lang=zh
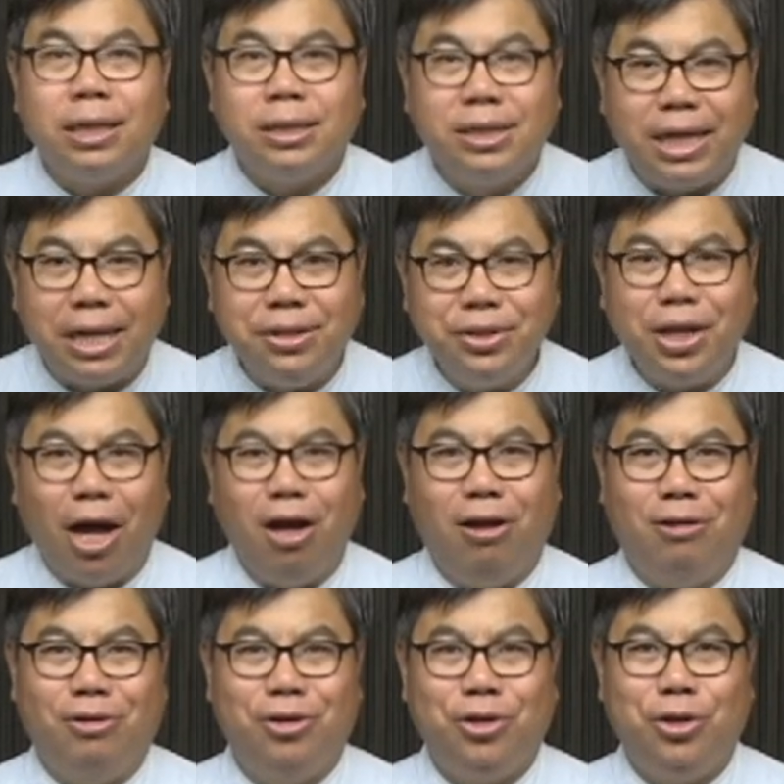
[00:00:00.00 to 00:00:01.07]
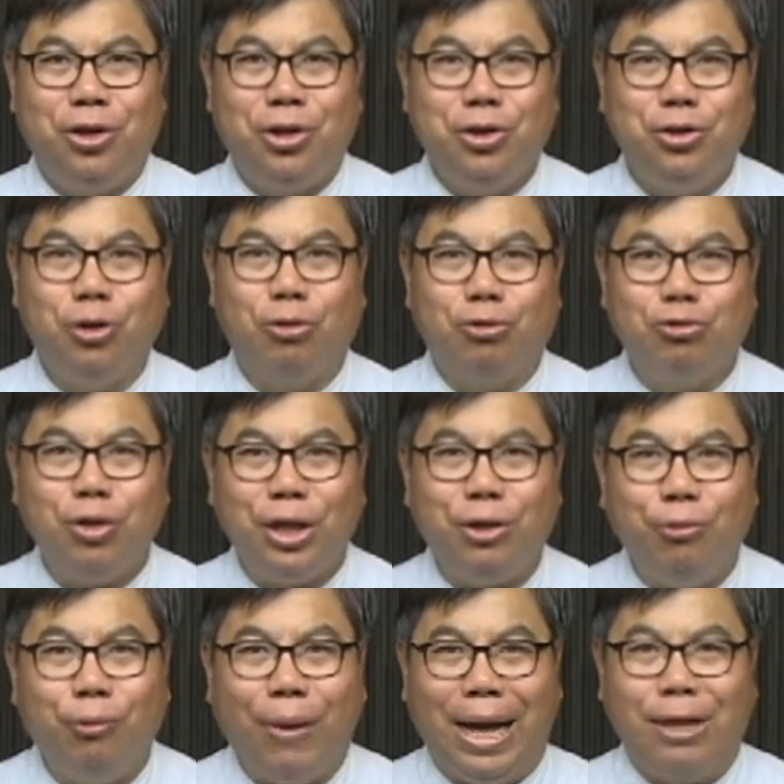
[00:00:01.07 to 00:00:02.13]
真道有最
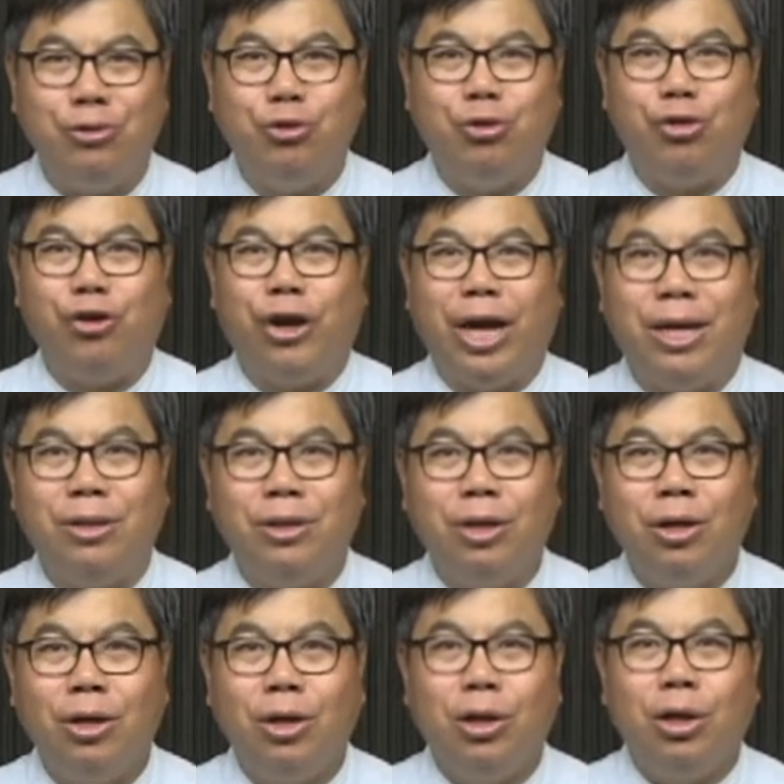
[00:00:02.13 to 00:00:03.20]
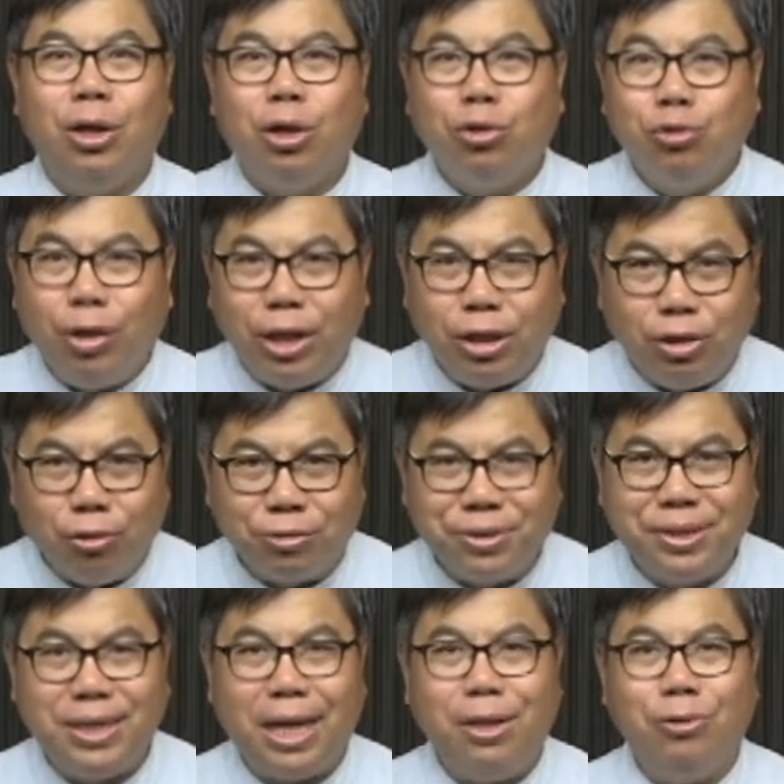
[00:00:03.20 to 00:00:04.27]
完全、最有
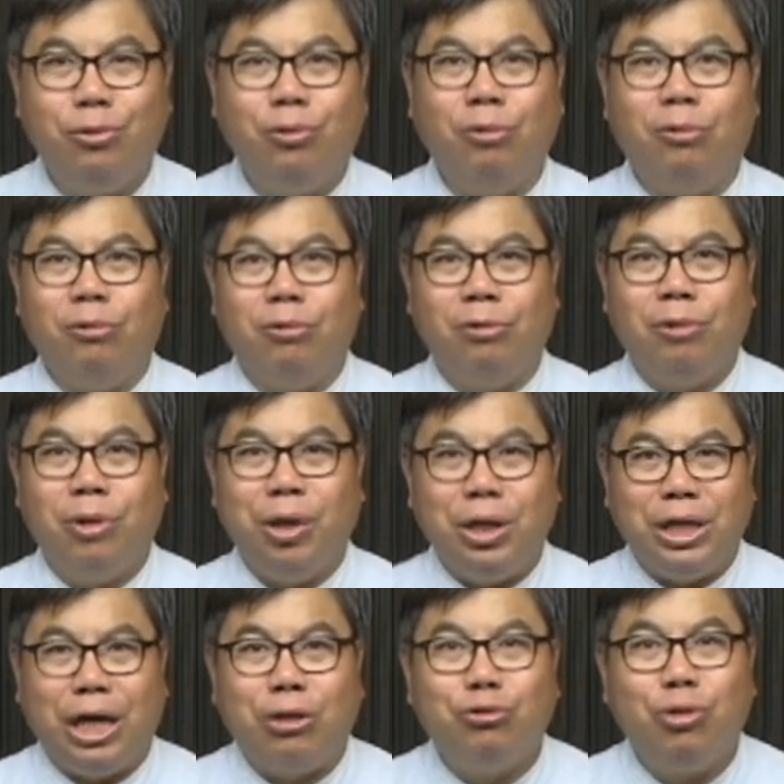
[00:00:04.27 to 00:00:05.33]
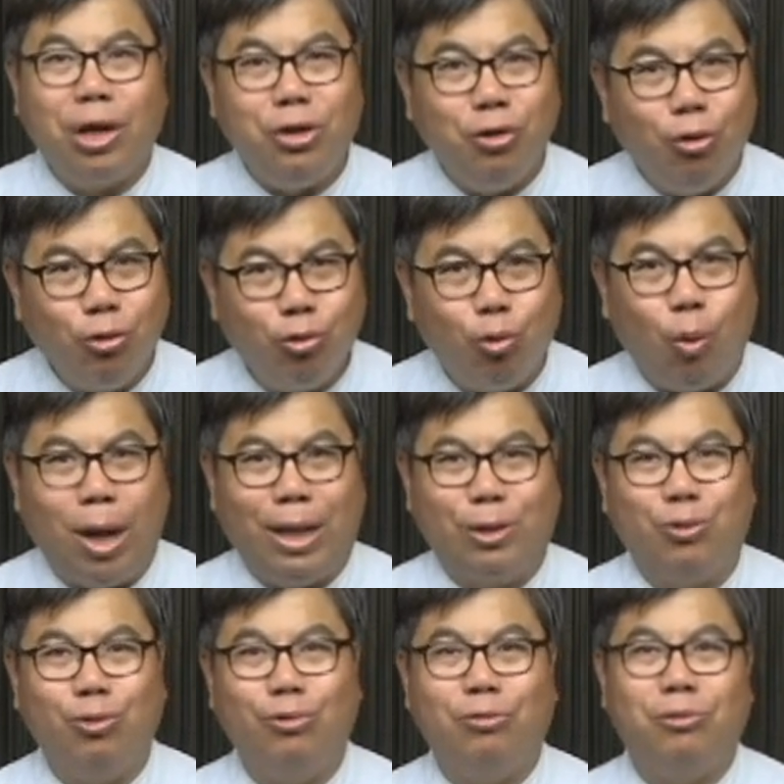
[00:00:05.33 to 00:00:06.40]
深度，也最有广
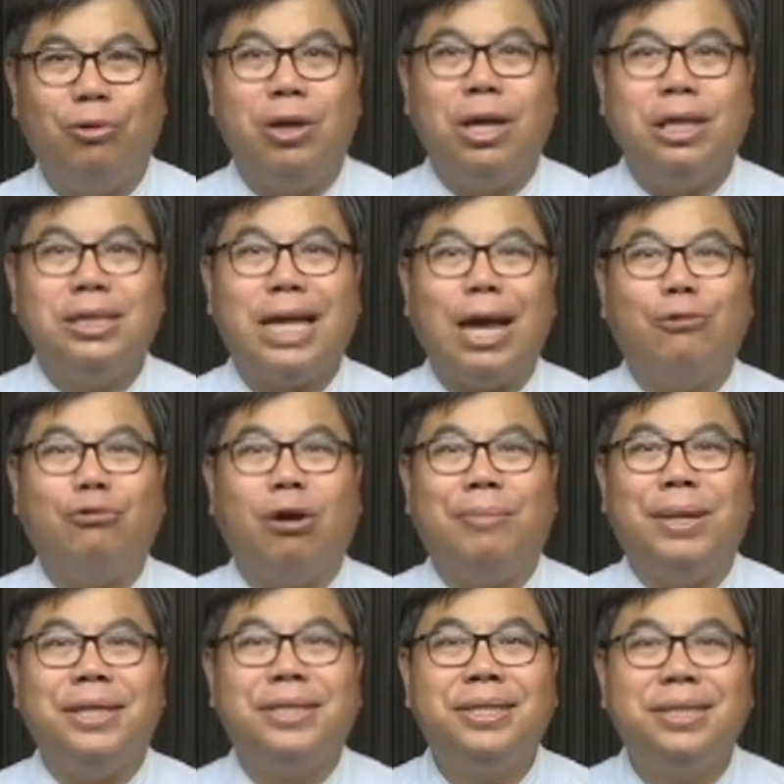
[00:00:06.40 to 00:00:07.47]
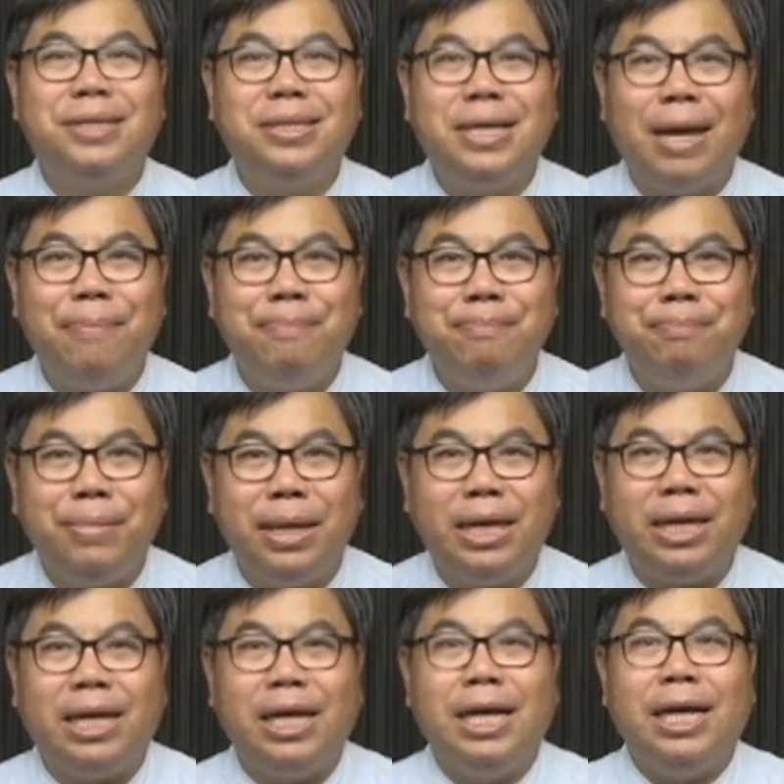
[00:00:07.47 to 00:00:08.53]
度，在我们生
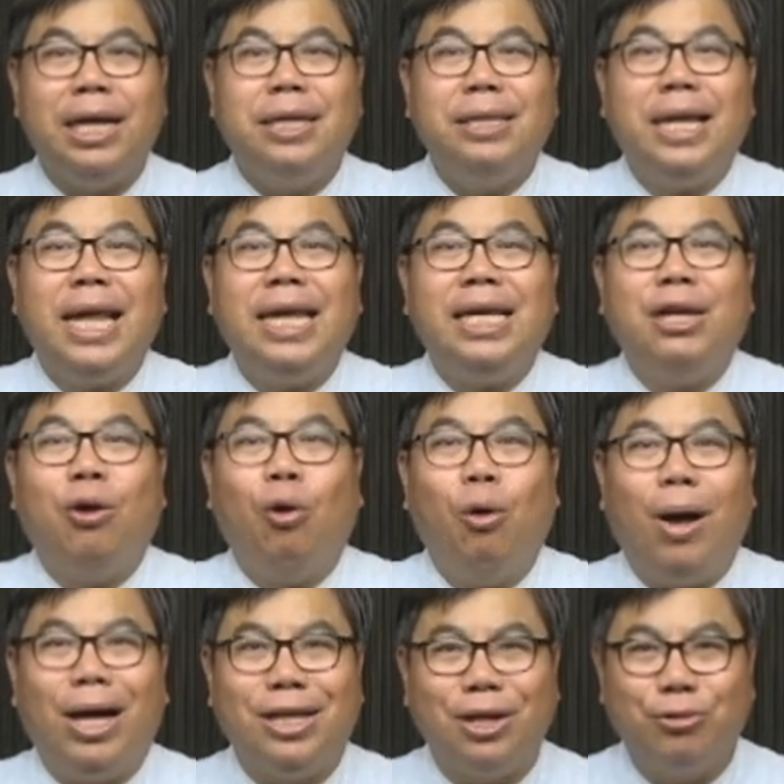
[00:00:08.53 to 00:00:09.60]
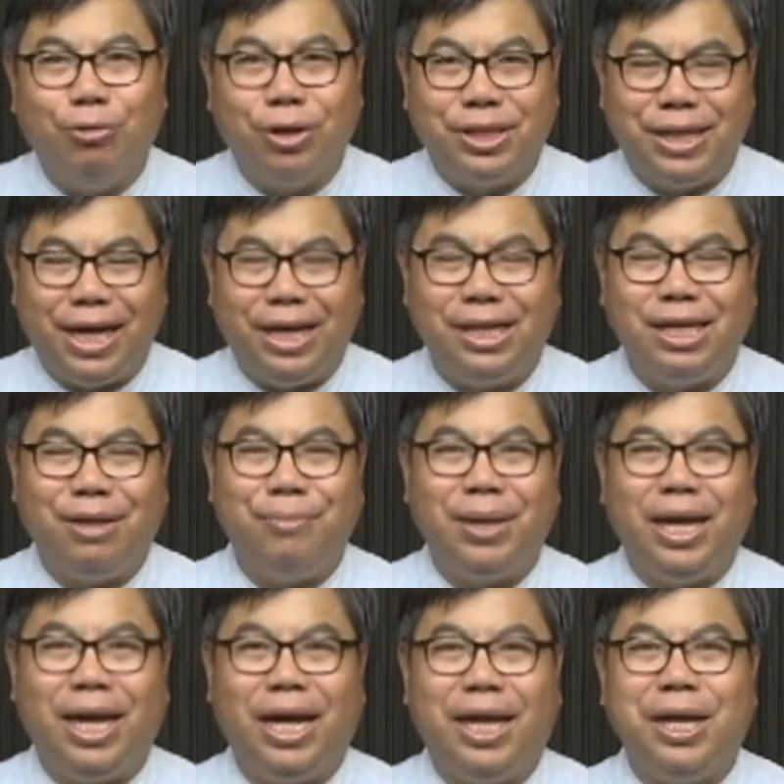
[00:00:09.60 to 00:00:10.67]
命内化的过程里
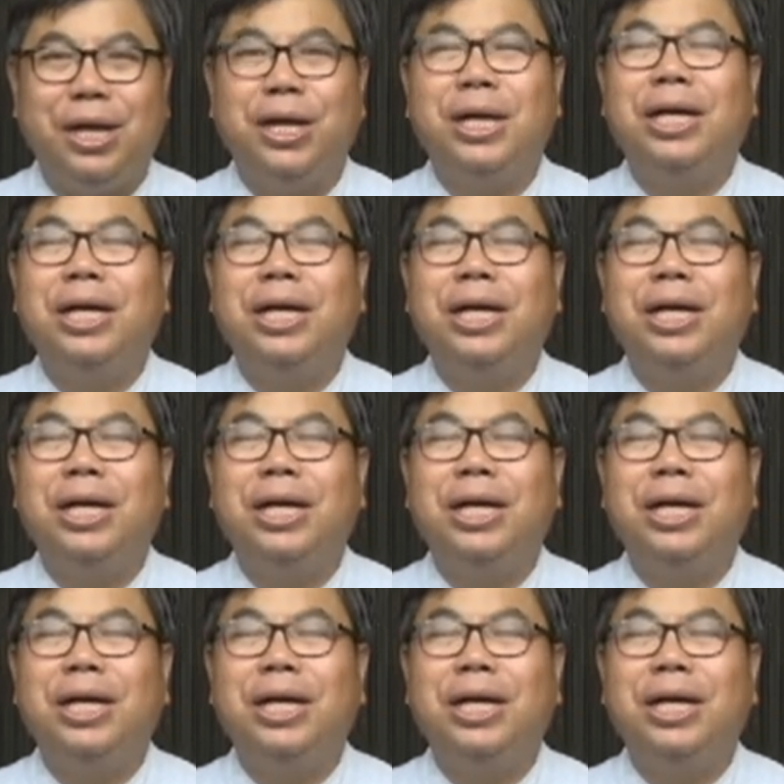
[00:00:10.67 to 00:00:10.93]
面。